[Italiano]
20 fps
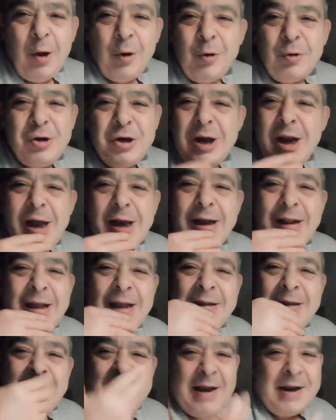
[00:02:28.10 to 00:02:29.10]
non c'è neanche da
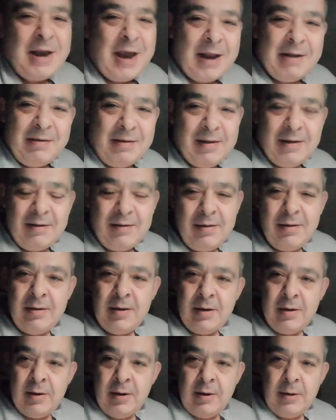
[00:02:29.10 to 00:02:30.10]
dire niente,
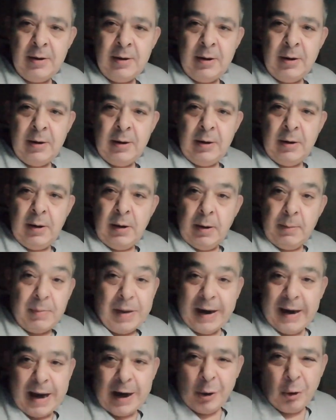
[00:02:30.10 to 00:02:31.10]

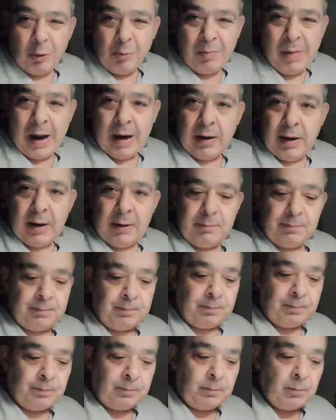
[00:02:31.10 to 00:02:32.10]
perché è normale,
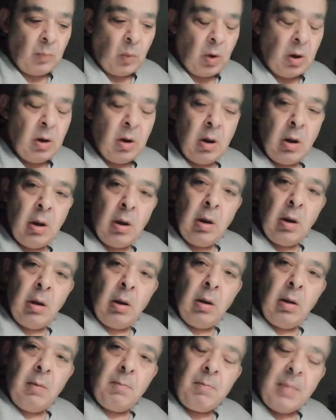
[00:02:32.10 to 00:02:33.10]

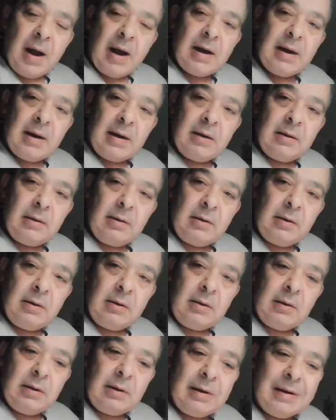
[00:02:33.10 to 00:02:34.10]
ma
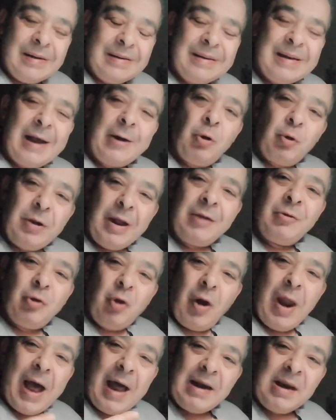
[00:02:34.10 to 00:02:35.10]
stanno
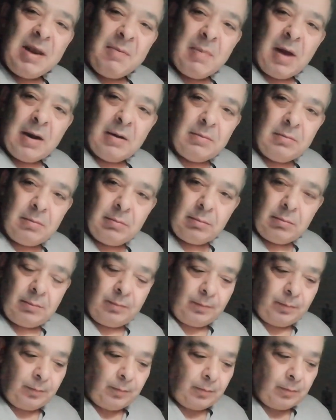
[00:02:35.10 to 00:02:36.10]
dando l'anima
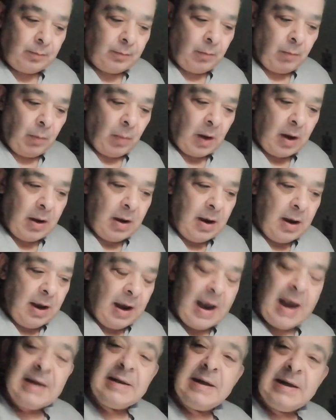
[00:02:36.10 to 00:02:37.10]

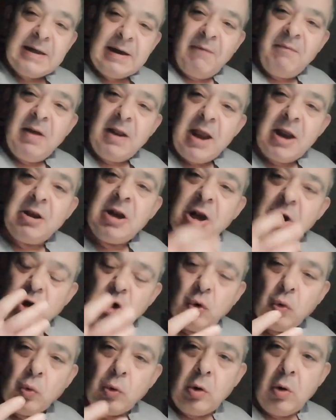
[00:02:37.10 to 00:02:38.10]
e si sta vedendo il
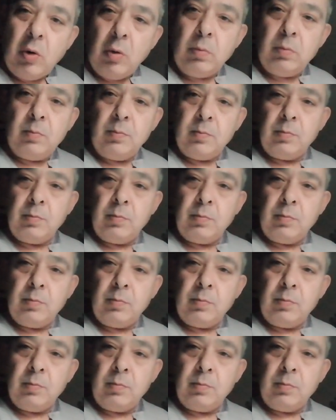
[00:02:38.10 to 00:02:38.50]
gioco.